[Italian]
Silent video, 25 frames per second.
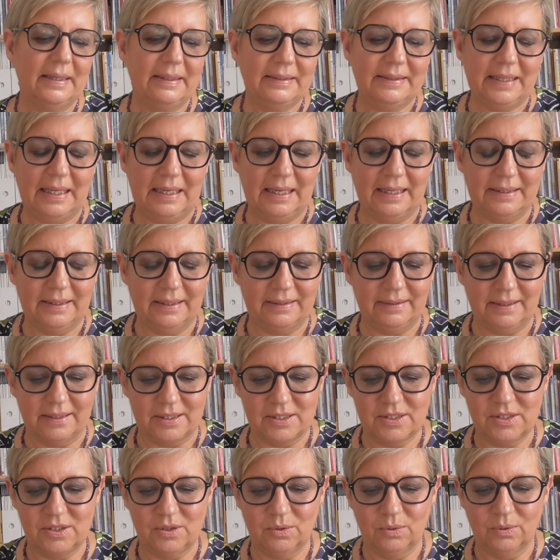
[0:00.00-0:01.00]
della
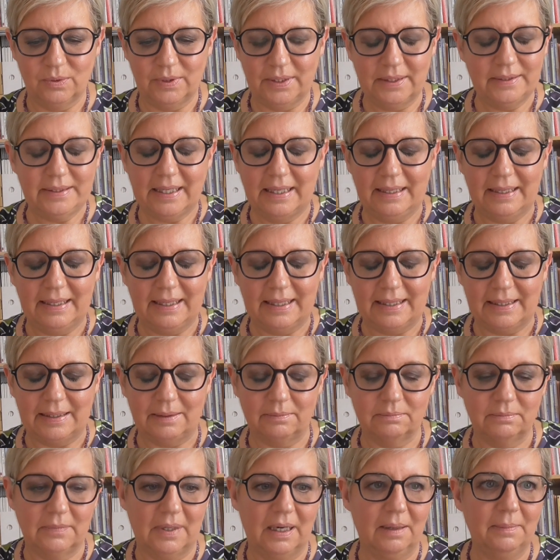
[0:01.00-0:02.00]
detersione,
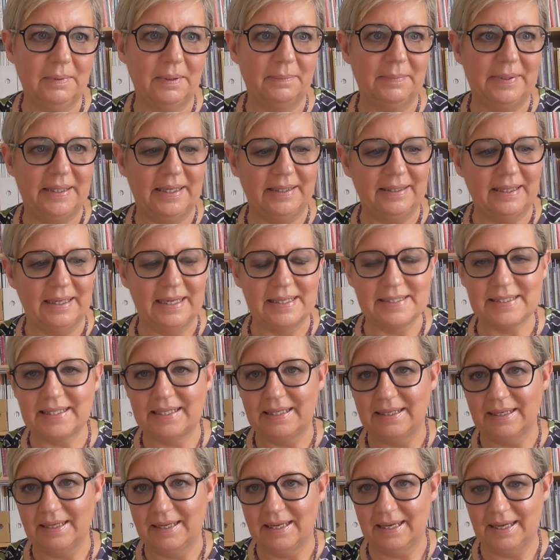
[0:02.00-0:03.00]
della, mamma mia, della
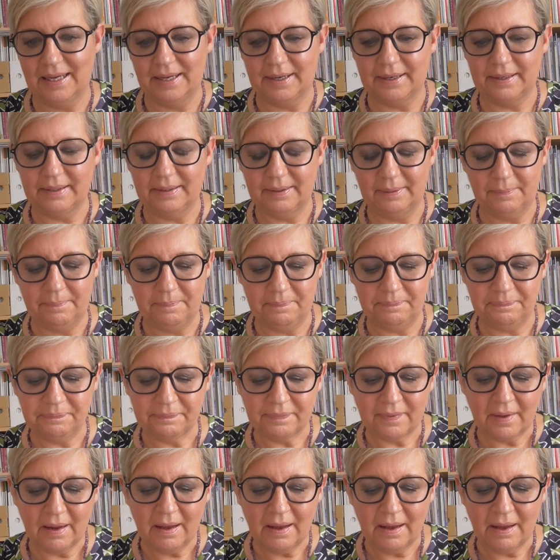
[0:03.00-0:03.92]
skincare um,